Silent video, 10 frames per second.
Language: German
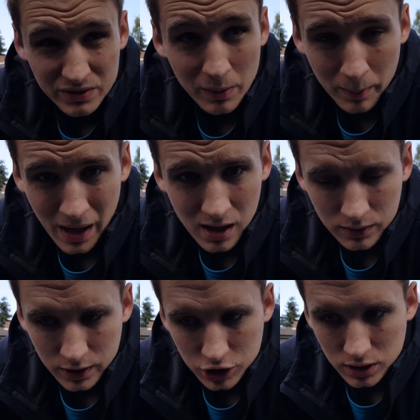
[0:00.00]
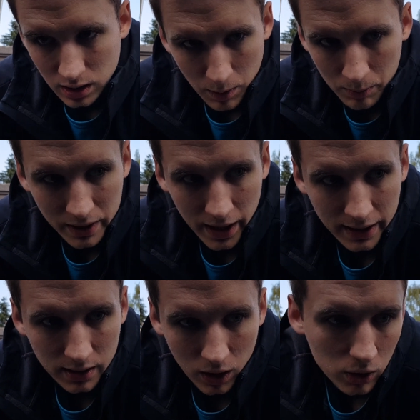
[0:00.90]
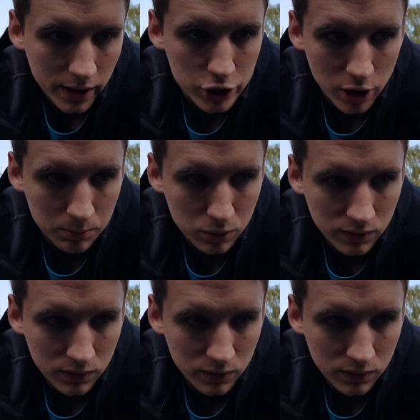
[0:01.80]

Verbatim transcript: ist wie beim Haarewaschen. Da braucht man ja eigentlich auch kein Shampoo,